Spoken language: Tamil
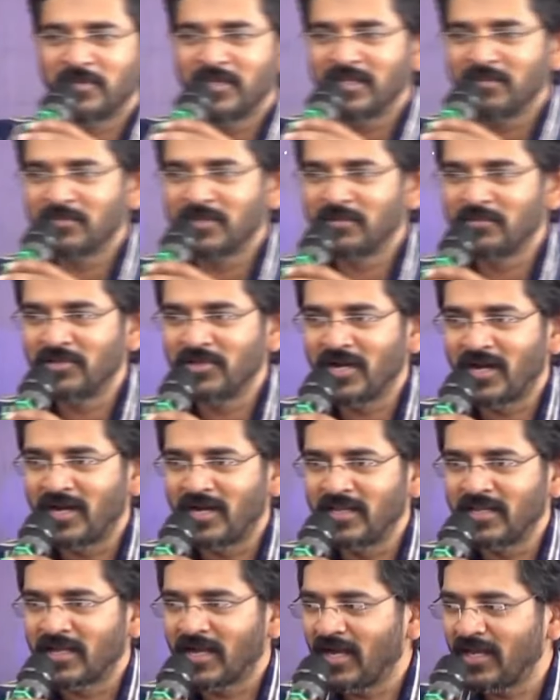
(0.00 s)
பிஎம்டபிள்யூ
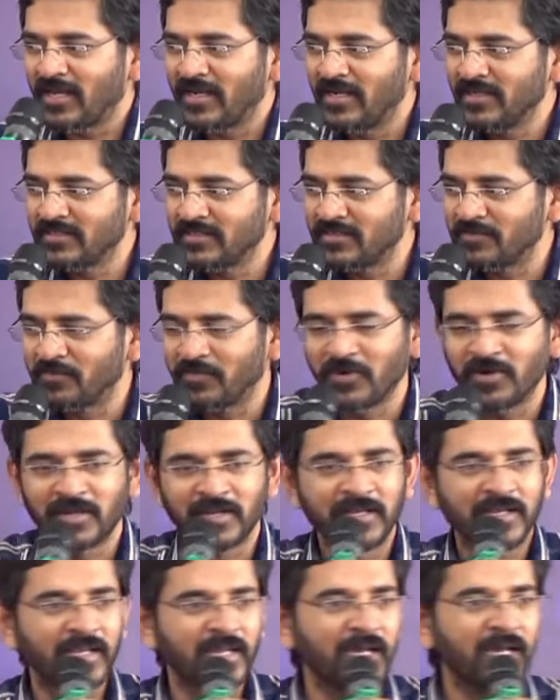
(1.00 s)
ஆடி காரை எடுத்துகிட்டு
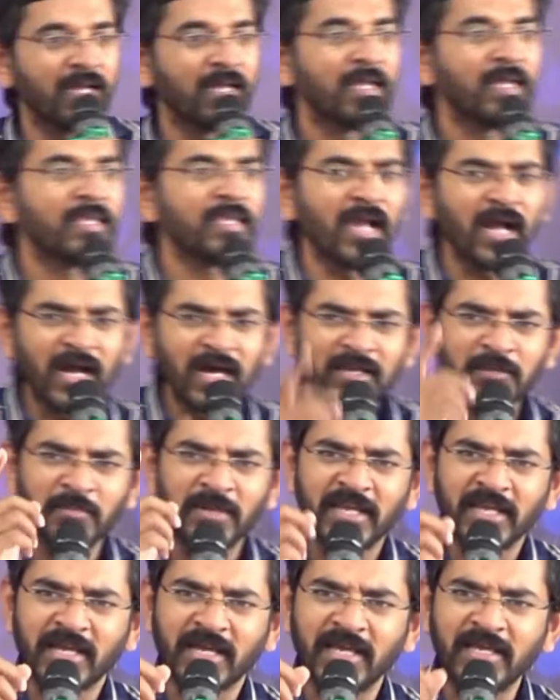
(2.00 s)
போகிறேன்னா யாரும்
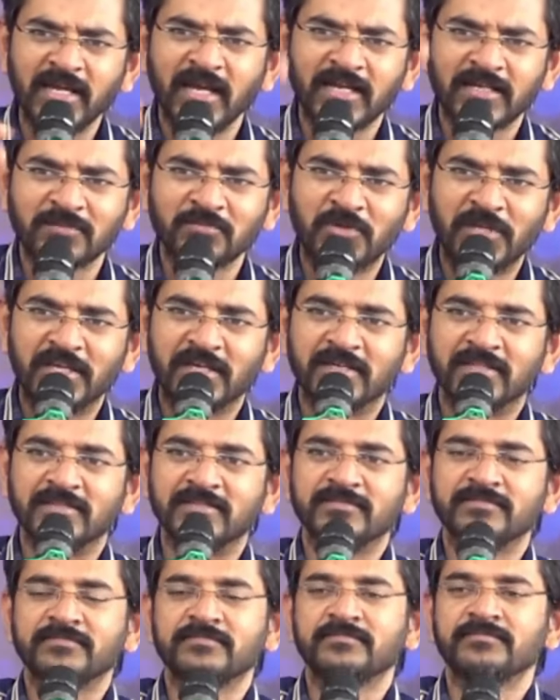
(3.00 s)
என்னை கை காட்ட முடியாது
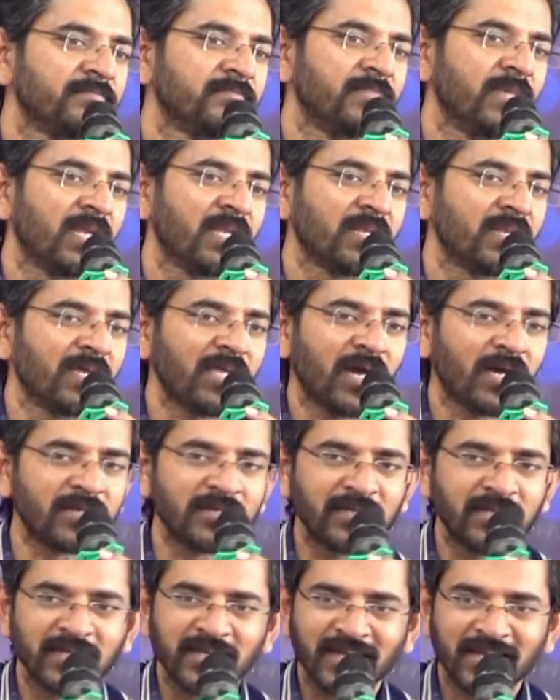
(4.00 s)
ஏன்னா நான்
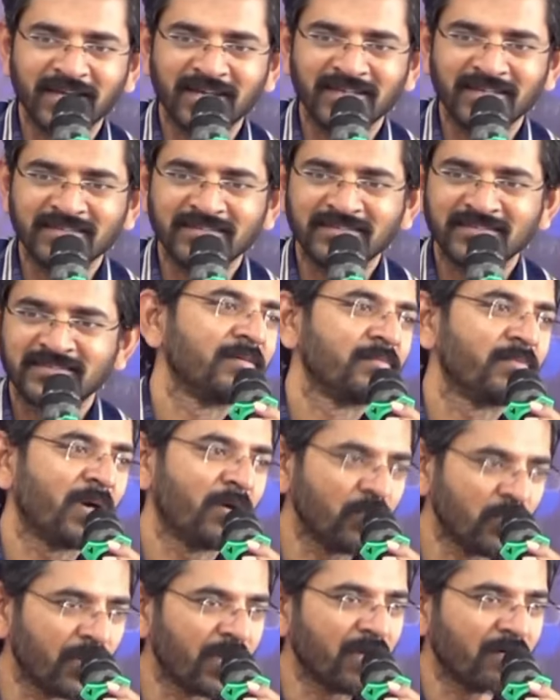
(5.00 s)
யாருக்கிட்டையும் கேட்கல
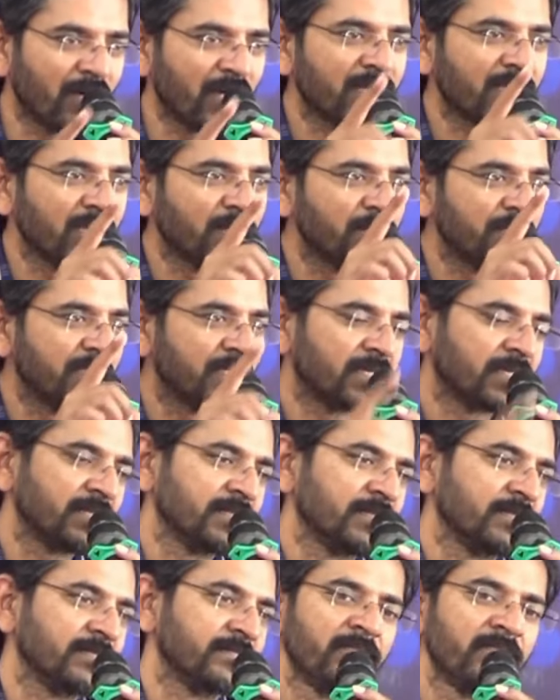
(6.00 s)
பவுலுடைய வாழ்க்கை அப்படி தான்
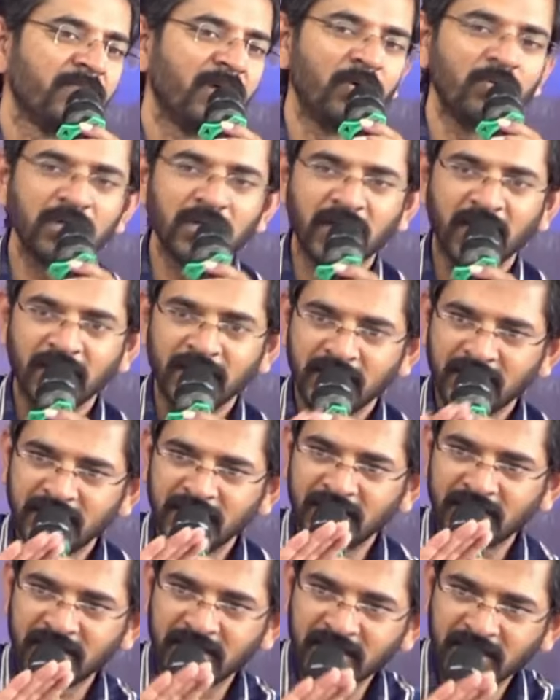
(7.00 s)
இருந்தது பவுல் கை
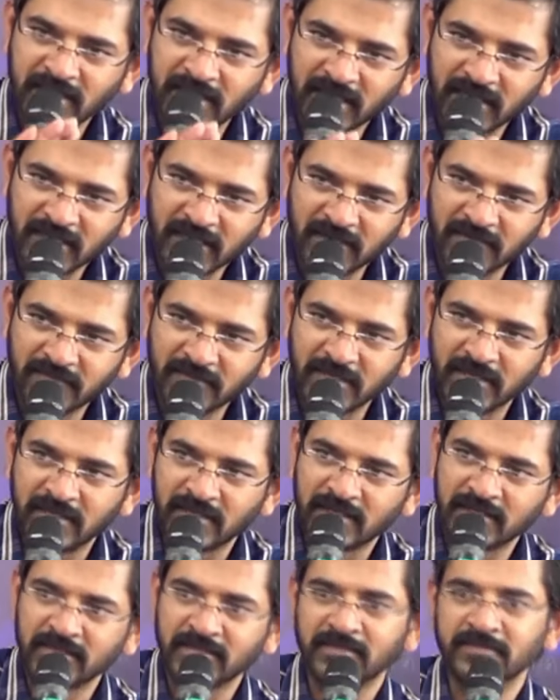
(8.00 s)
நீட்டி
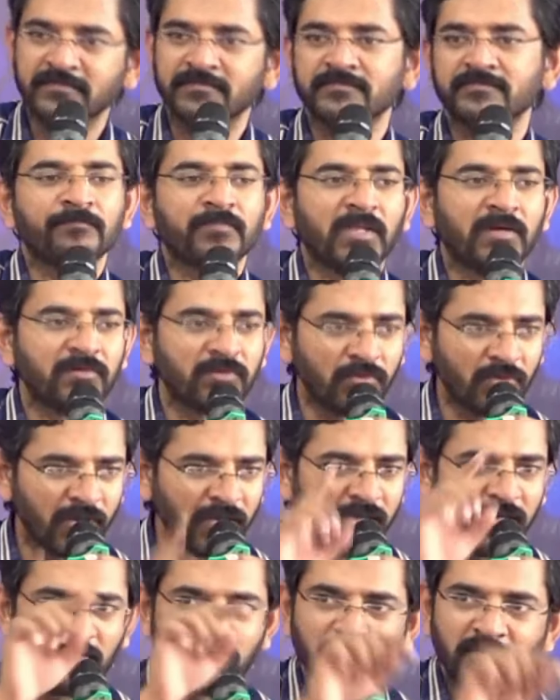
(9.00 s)
கேட்கவில்லை அவர் ஒரே
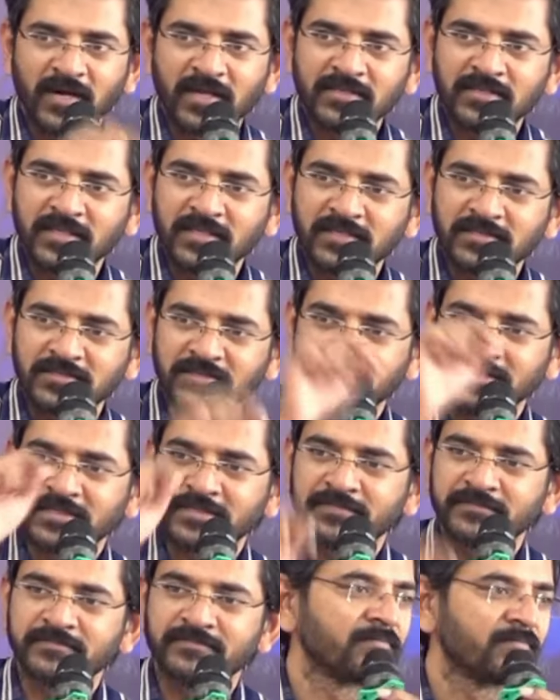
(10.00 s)
ஒரு வார்த்தை தான் சொன்னார்
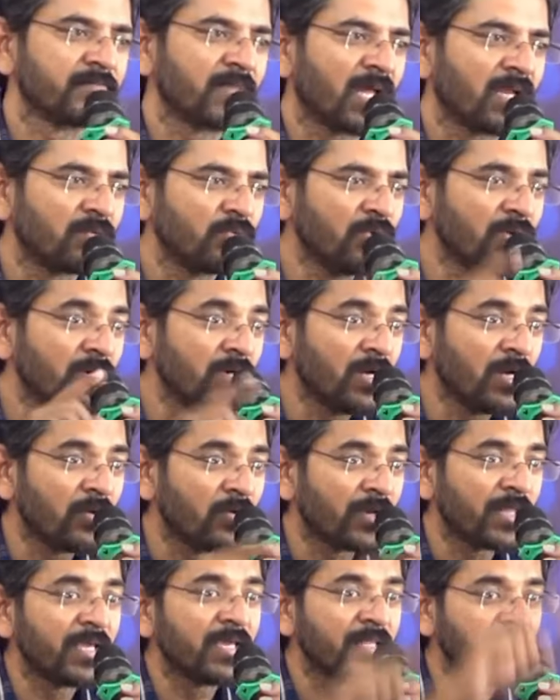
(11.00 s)
நான்
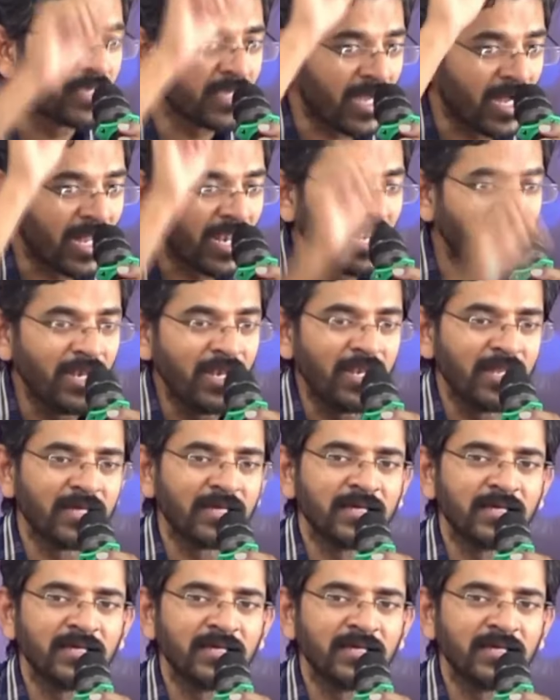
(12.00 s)
உங்களுடையதை அல்ல